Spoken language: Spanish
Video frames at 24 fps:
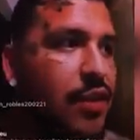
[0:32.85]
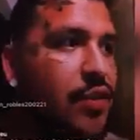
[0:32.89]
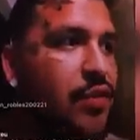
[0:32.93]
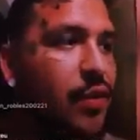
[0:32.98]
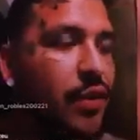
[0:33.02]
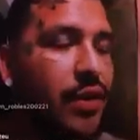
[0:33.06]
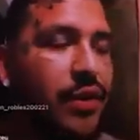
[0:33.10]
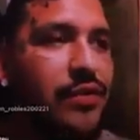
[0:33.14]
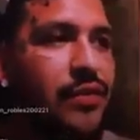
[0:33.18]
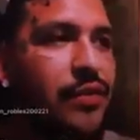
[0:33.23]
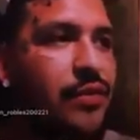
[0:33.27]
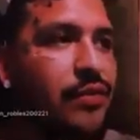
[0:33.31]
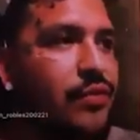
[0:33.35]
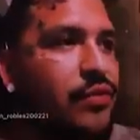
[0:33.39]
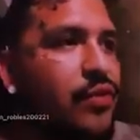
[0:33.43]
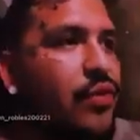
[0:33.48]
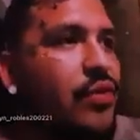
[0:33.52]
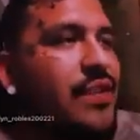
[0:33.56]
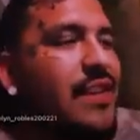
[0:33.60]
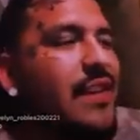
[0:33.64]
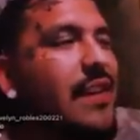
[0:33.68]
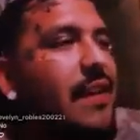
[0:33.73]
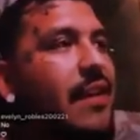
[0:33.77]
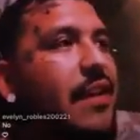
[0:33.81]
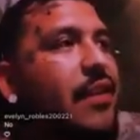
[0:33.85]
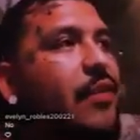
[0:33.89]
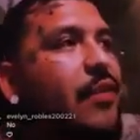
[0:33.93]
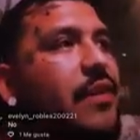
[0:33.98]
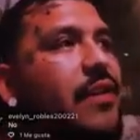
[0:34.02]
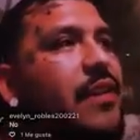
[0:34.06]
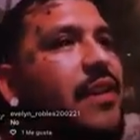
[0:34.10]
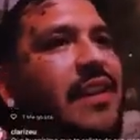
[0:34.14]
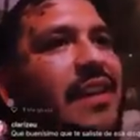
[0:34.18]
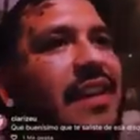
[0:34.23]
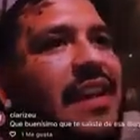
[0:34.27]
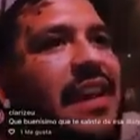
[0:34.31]
Y yo, no se dan
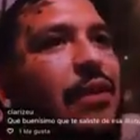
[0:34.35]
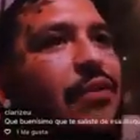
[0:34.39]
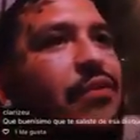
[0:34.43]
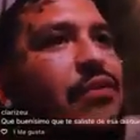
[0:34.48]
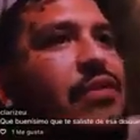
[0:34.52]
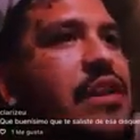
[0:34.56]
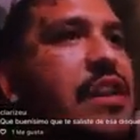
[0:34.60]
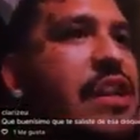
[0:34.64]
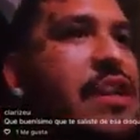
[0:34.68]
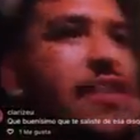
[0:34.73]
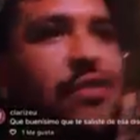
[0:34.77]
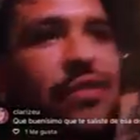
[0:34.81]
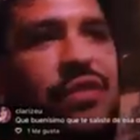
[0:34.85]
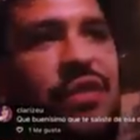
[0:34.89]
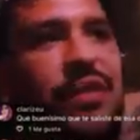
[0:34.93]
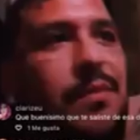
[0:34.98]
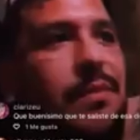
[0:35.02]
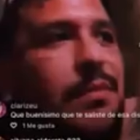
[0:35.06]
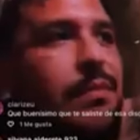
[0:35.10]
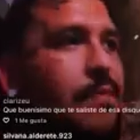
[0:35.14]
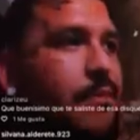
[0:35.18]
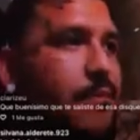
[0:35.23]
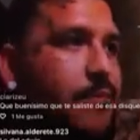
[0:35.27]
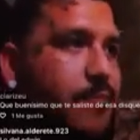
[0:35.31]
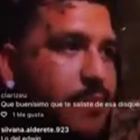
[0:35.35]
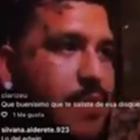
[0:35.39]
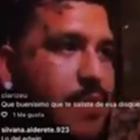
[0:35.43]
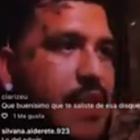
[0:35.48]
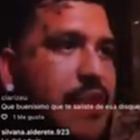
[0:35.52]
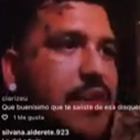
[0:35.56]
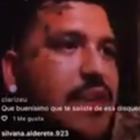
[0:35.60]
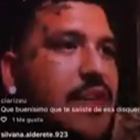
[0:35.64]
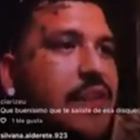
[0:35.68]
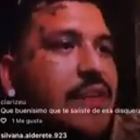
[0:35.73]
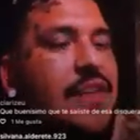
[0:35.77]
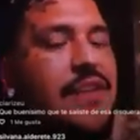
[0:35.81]
cuenta que era un niño de
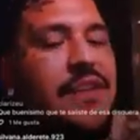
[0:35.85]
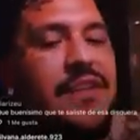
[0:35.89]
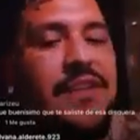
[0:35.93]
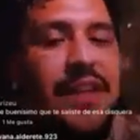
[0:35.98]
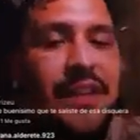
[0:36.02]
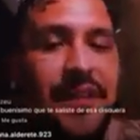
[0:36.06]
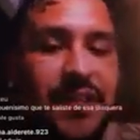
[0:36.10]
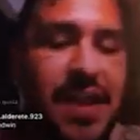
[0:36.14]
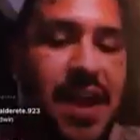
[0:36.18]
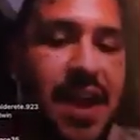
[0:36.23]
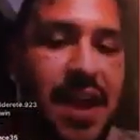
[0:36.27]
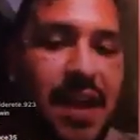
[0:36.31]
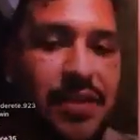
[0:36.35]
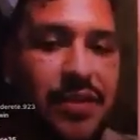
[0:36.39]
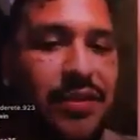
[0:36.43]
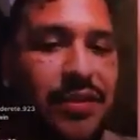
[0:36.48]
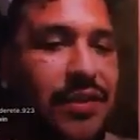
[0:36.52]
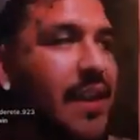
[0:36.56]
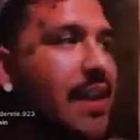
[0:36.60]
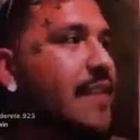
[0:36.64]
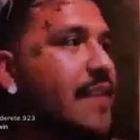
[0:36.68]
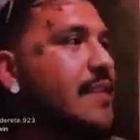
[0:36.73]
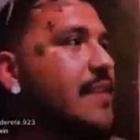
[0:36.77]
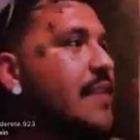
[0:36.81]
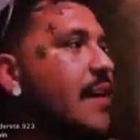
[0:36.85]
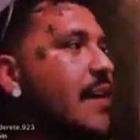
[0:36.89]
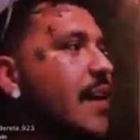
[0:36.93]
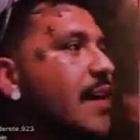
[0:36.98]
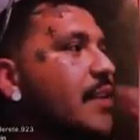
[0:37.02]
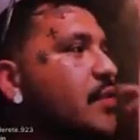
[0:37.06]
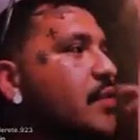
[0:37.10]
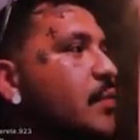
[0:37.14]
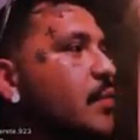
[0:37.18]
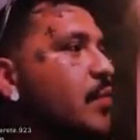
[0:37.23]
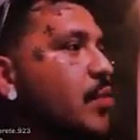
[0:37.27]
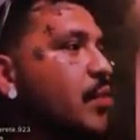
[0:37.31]
pinches 17 años que
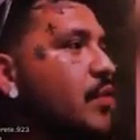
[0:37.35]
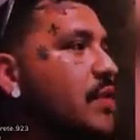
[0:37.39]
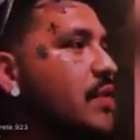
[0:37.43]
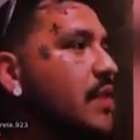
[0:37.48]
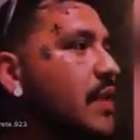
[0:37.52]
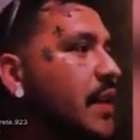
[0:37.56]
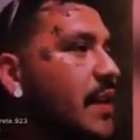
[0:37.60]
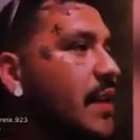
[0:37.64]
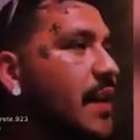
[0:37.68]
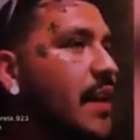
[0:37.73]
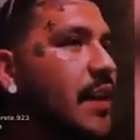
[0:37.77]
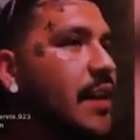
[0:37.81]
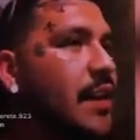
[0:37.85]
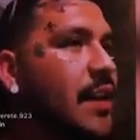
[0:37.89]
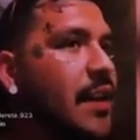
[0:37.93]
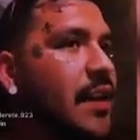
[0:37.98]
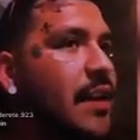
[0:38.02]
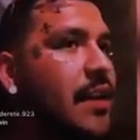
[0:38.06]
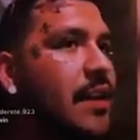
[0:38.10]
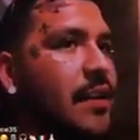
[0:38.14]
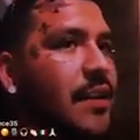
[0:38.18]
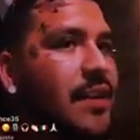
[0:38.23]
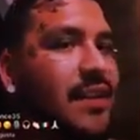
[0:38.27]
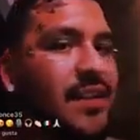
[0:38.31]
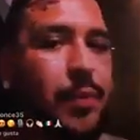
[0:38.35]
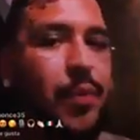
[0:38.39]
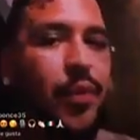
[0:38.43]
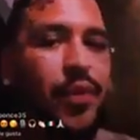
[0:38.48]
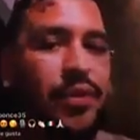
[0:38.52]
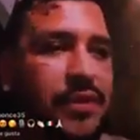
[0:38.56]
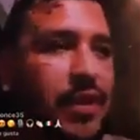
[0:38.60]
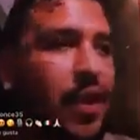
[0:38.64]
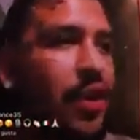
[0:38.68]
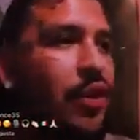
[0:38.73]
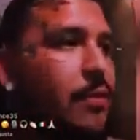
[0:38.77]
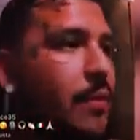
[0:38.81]
cantaba su música y
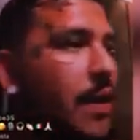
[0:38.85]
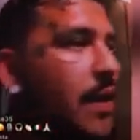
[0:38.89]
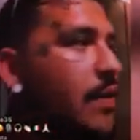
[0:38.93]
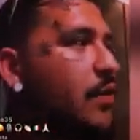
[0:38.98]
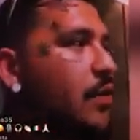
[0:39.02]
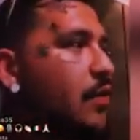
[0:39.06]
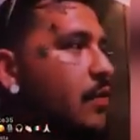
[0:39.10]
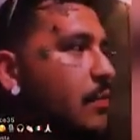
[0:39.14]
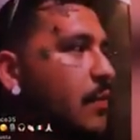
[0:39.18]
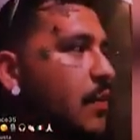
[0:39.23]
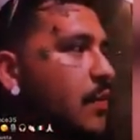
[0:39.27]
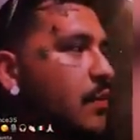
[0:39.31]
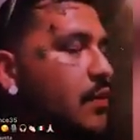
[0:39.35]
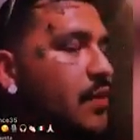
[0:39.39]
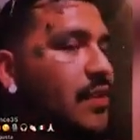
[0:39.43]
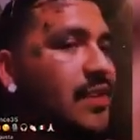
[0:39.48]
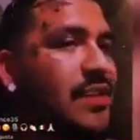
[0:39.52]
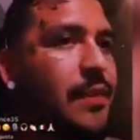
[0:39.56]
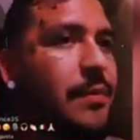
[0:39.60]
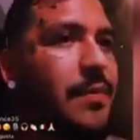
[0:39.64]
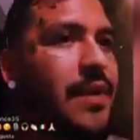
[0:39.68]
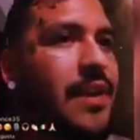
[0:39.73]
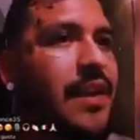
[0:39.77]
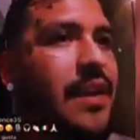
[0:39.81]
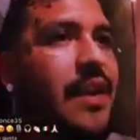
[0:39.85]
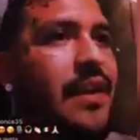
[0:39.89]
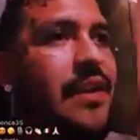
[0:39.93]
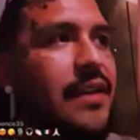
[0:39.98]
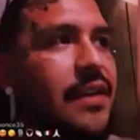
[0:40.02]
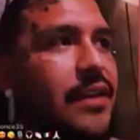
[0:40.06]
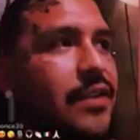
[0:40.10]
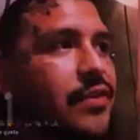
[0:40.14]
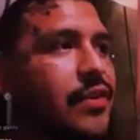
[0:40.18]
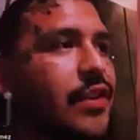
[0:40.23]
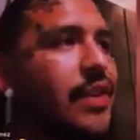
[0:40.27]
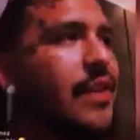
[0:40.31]
se portaron mal conmigo, entonces se me
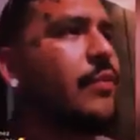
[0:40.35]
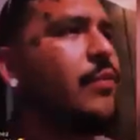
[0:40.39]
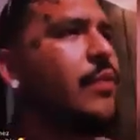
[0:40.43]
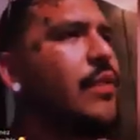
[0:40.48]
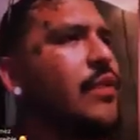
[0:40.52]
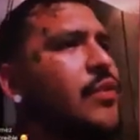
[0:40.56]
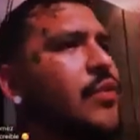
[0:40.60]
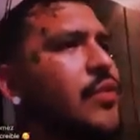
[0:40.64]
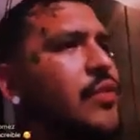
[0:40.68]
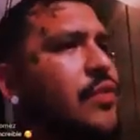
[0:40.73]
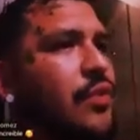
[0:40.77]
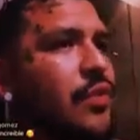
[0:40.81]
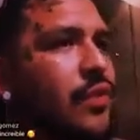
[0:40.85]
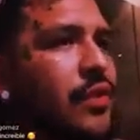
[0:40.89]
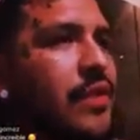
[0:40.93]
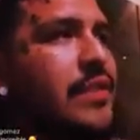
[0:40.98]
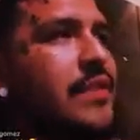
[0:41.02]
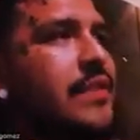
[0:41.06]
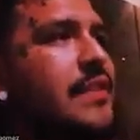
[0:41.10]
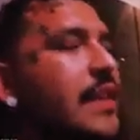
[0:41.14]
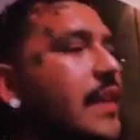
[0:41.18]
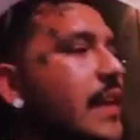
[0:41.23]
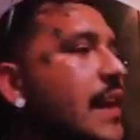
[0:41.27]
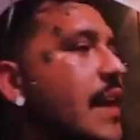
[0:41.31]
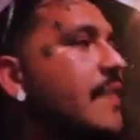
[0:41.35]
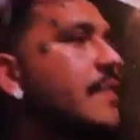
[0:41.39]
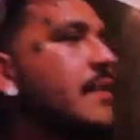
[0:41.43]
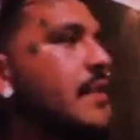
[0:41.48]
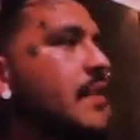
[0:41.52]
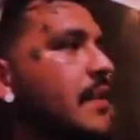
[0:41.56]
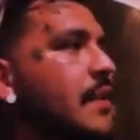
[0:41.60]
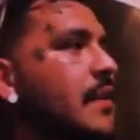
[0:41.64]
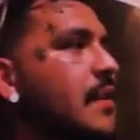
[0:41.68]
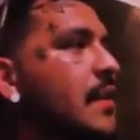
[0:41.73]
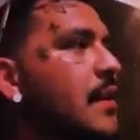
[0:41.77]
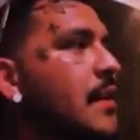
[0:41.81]
cayeron. Yo dije, cuando yo esté
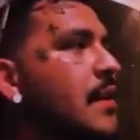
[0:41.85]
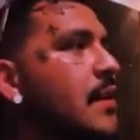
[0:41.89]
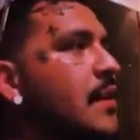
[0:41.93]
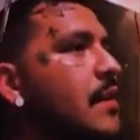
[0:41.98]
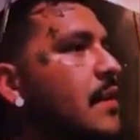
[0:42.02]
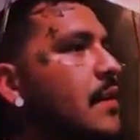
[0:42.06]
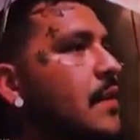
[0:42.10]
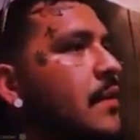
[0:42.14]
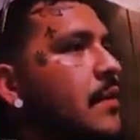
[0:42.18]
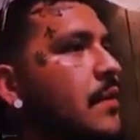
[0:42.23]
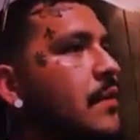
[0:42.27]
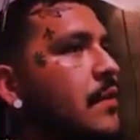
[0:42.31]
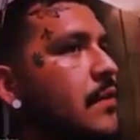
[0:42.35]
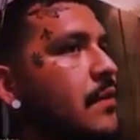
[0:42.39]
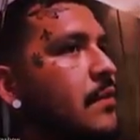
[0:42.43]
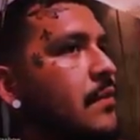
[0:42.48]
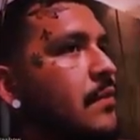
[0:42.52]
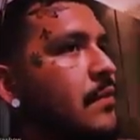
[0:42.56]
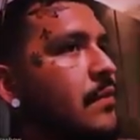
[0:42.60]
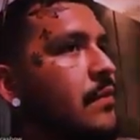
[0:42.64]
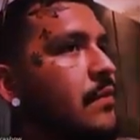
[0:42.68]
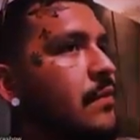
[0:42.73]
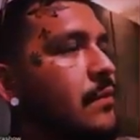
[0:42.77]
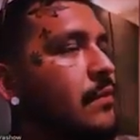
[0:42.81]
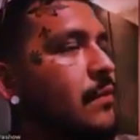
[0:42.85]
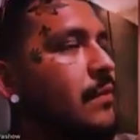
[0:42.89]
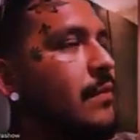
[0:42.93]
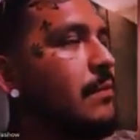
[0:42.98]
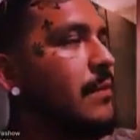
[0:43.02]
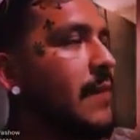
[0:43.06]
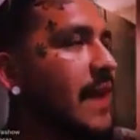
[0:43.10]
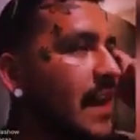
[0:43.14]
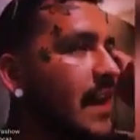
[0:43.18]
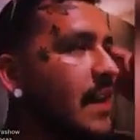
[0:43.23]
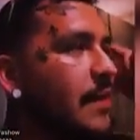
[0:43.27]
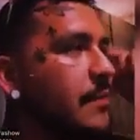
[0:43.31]
grande,
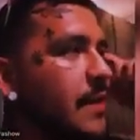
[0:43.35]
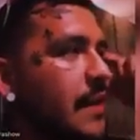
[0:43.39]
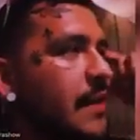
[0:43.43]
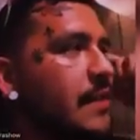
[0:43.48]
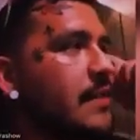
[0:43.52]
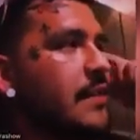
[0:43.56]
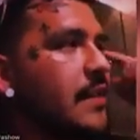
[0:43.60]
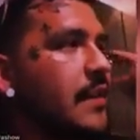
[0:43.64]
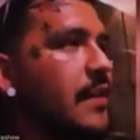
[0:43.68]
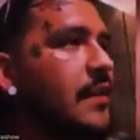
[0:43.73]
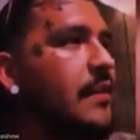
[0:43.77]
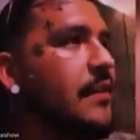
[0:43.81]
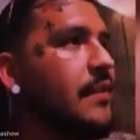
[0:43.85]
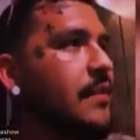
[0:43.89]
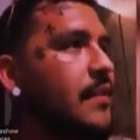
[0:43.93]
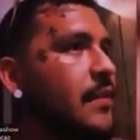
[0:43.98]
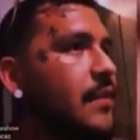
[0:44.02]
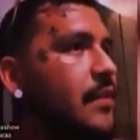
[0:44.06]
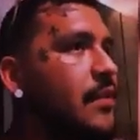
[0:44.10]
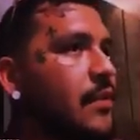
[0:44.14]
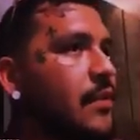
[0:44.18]
malamente,